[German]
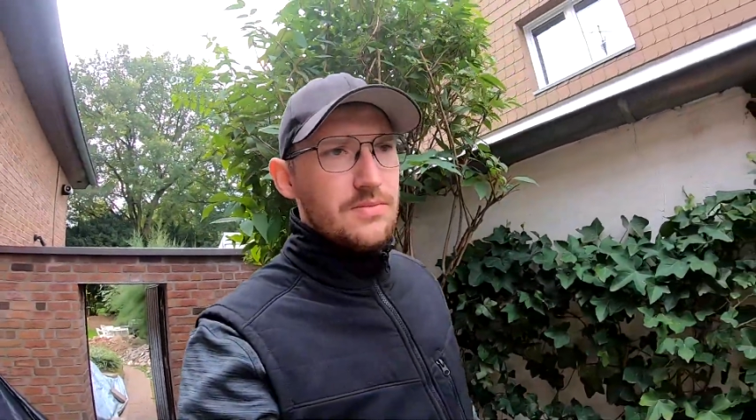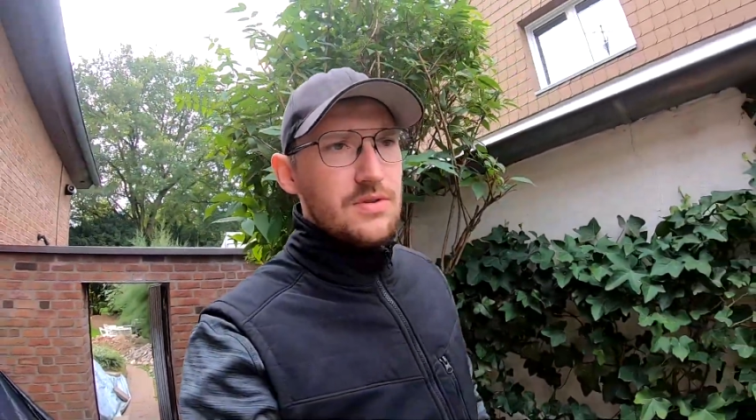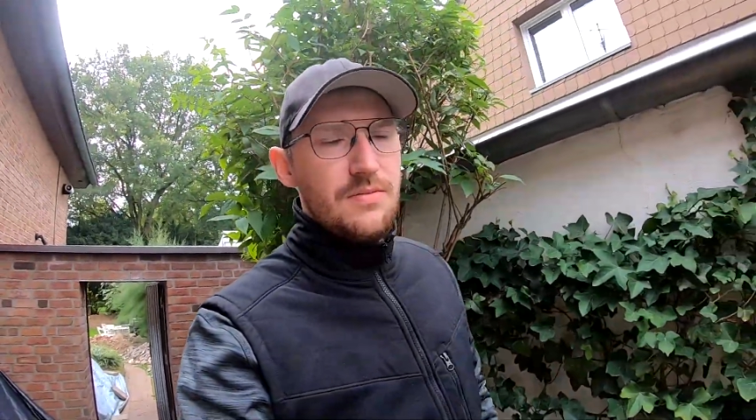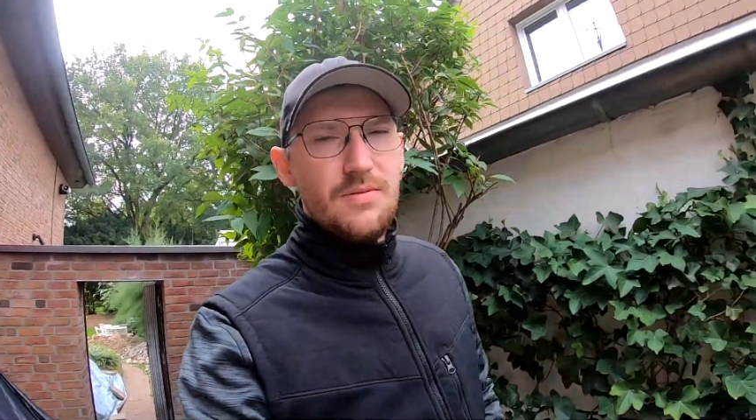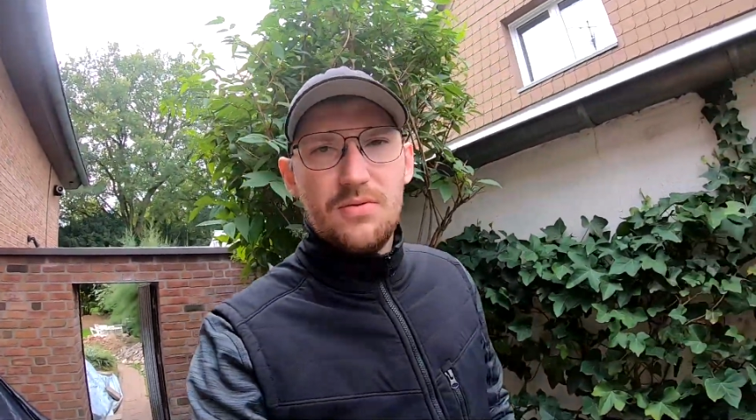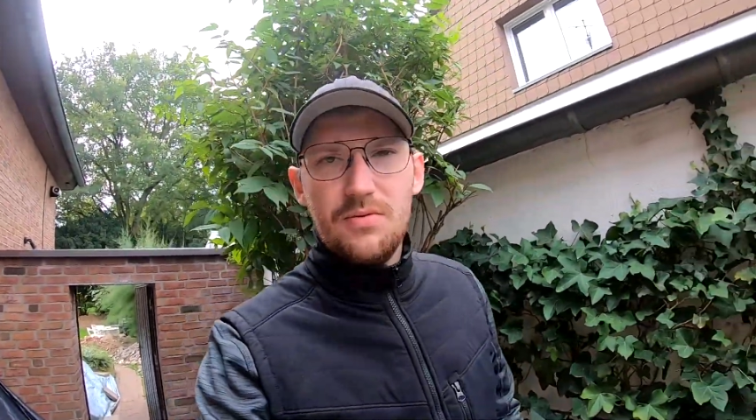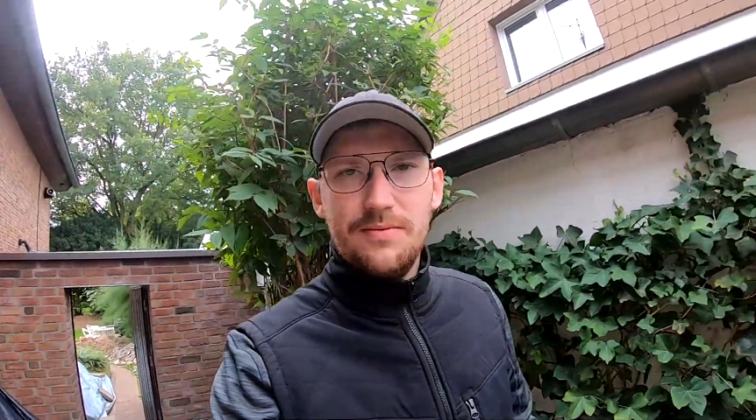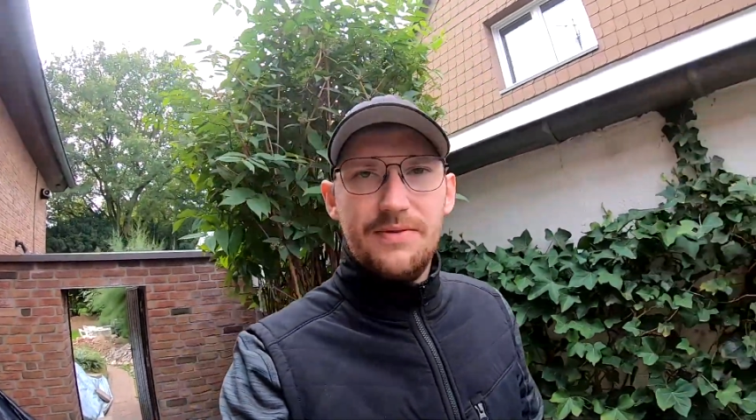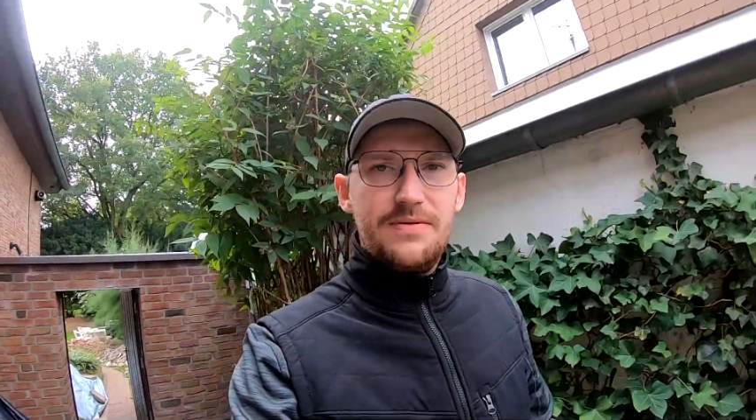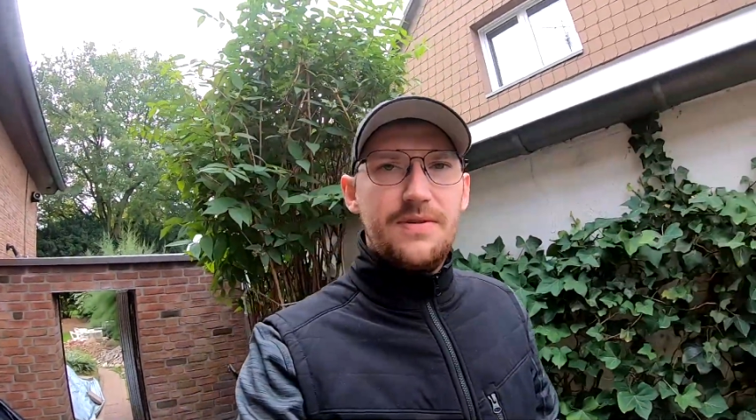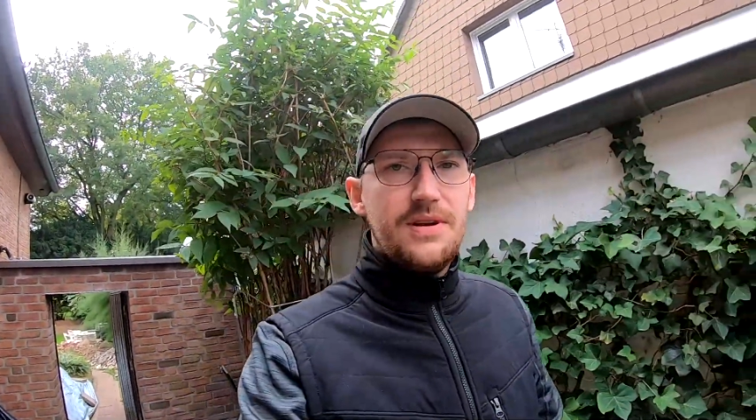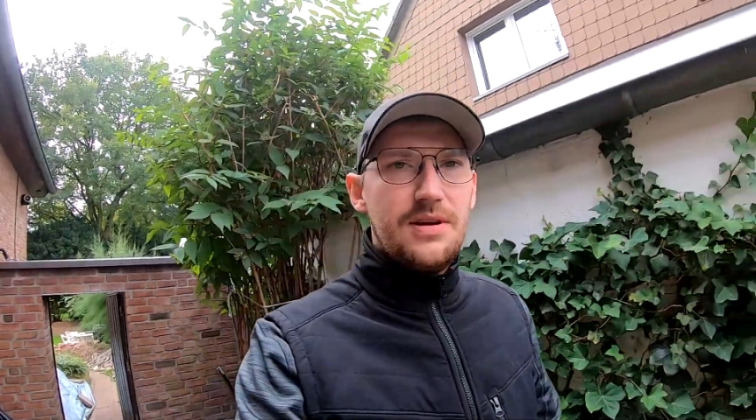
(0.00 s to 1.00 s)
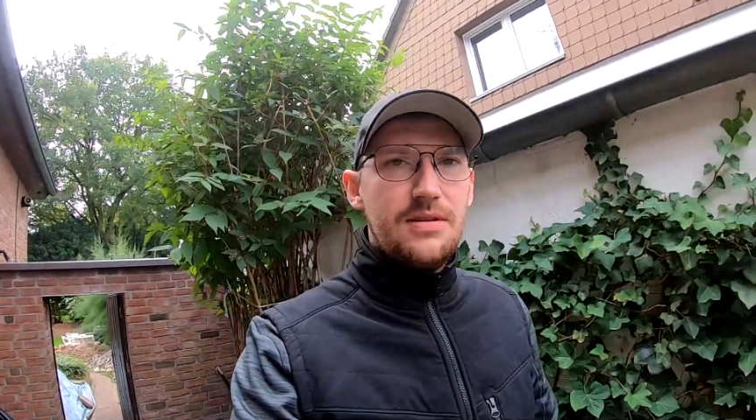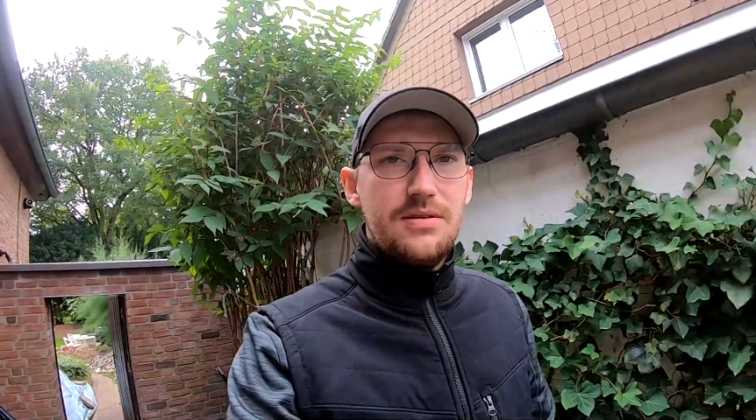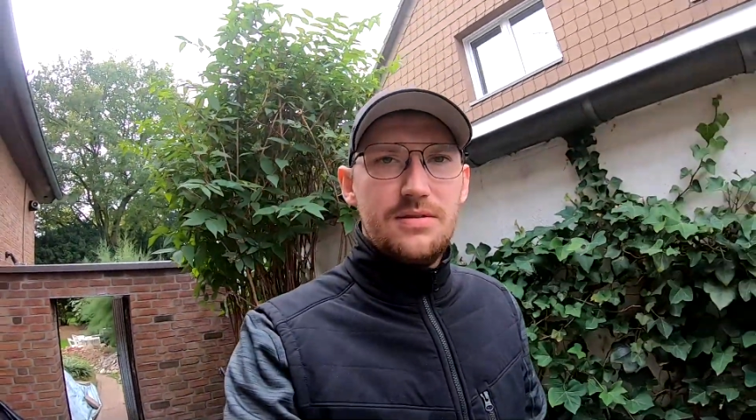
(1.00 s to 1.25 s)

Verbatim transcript: müssen wir mal gucken, wie viel das